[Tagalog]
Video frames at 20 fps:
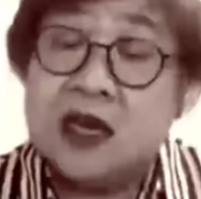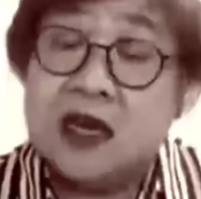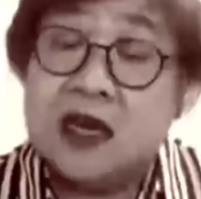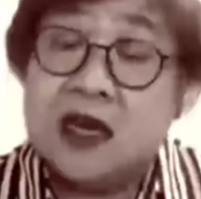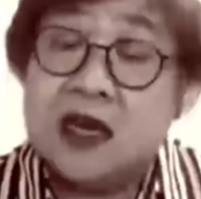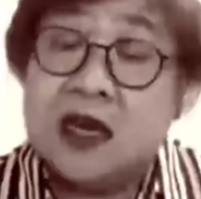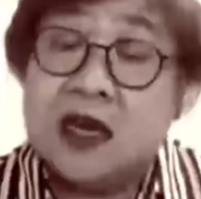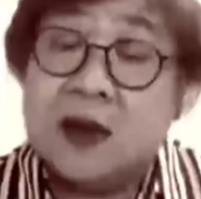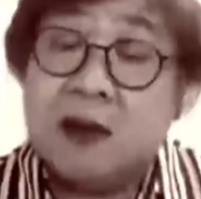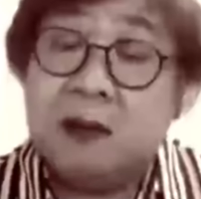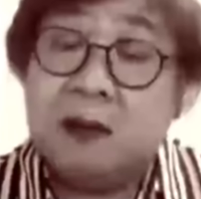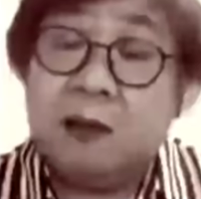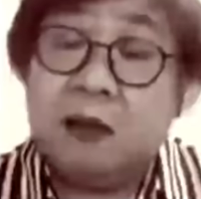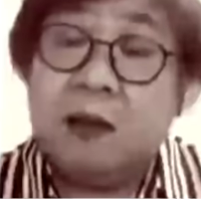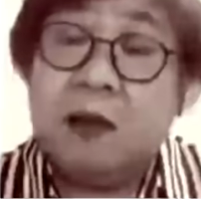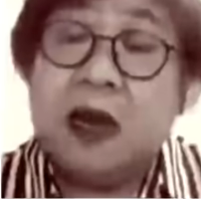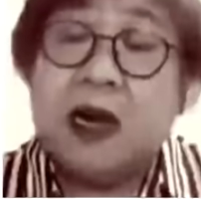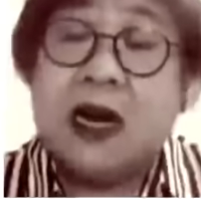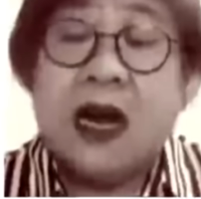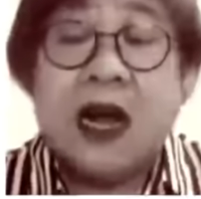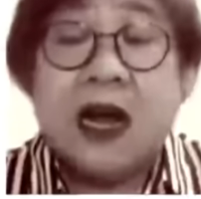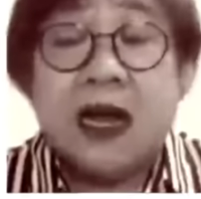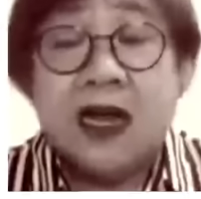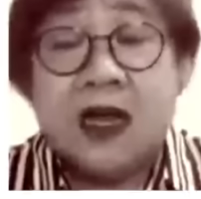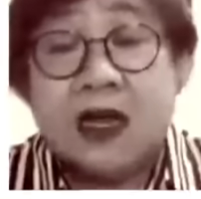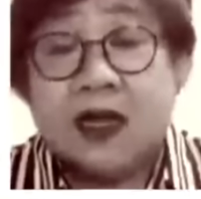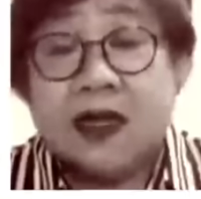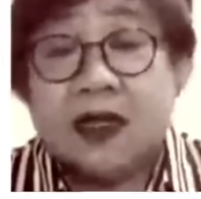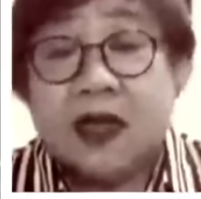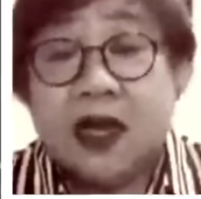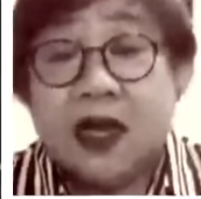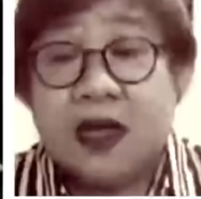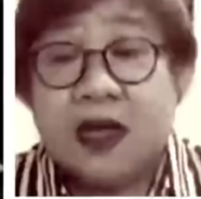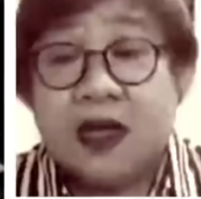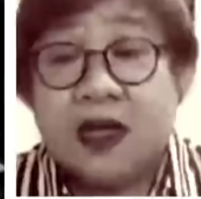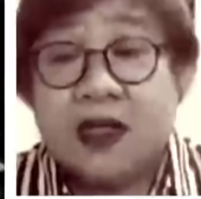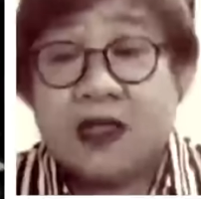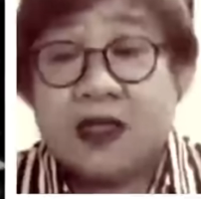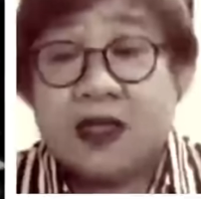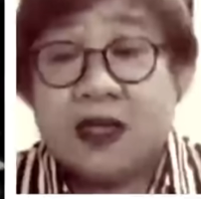Uh, marahil
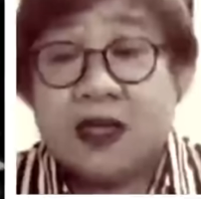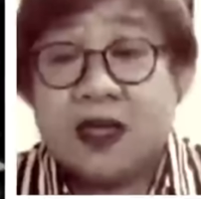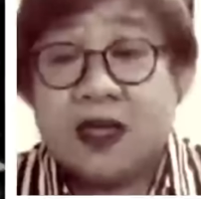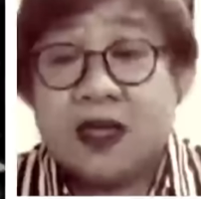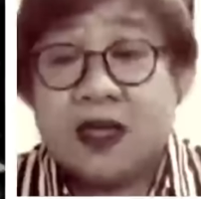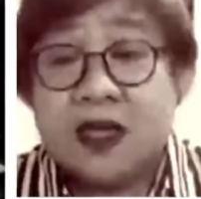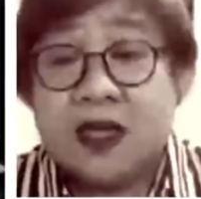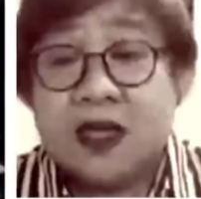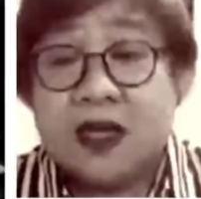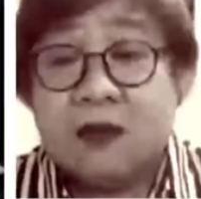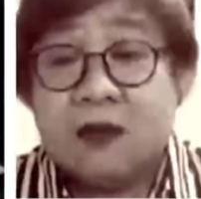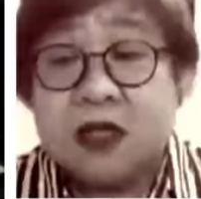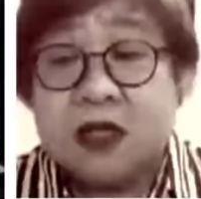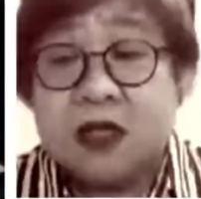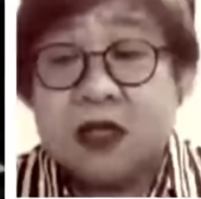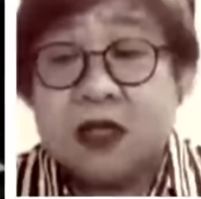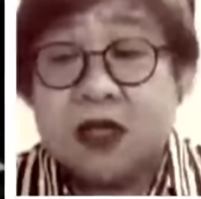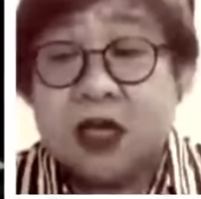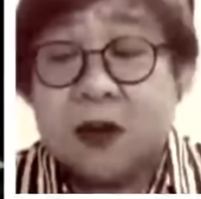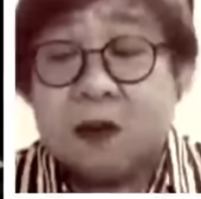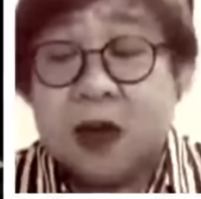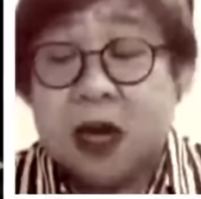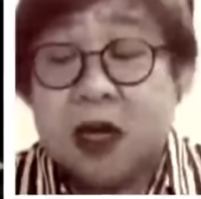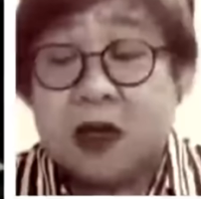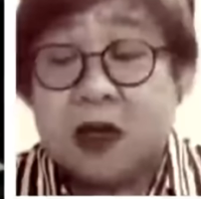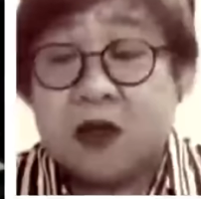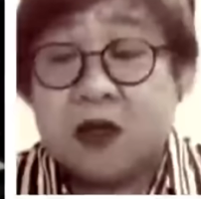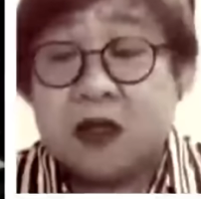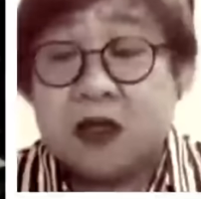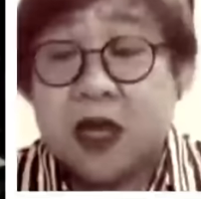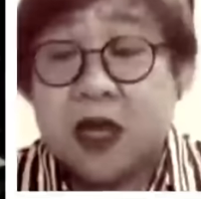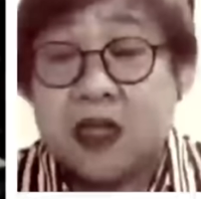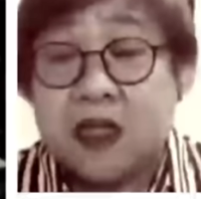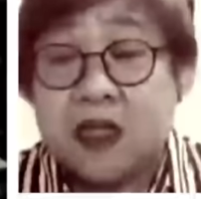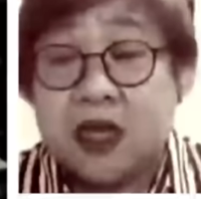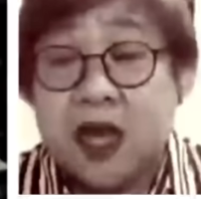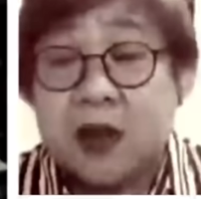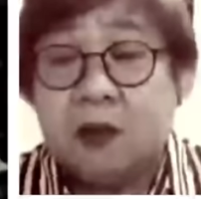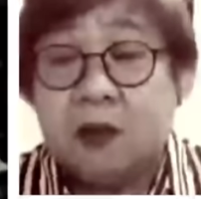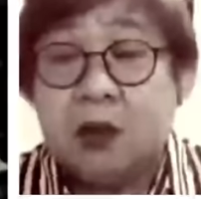dahil si Mr. Marcos ay
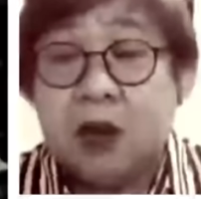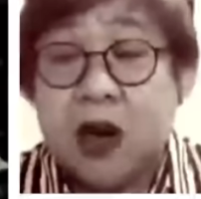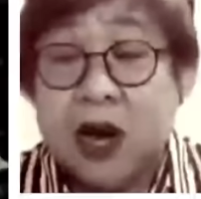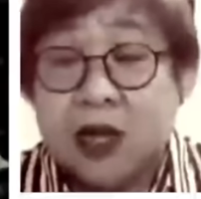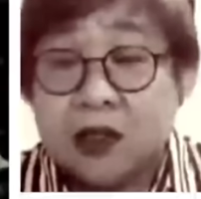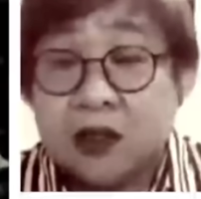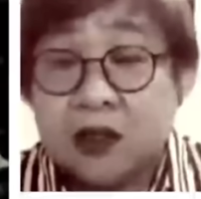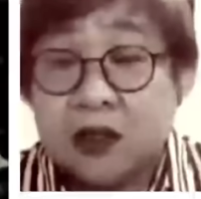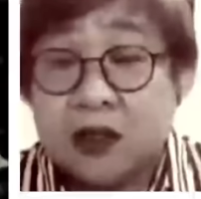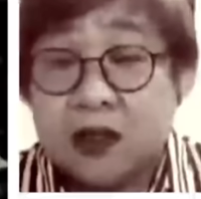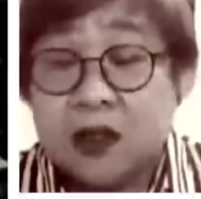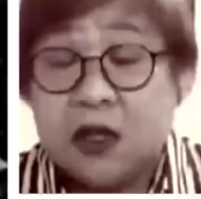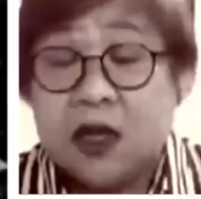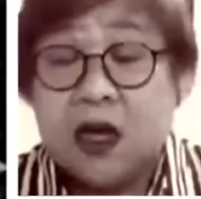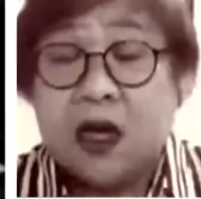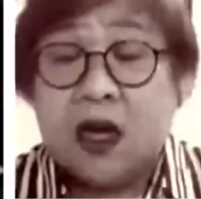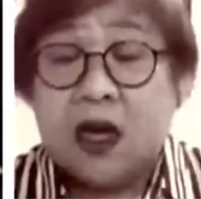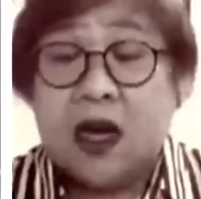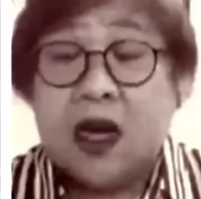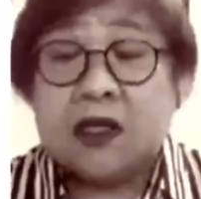hindi abogado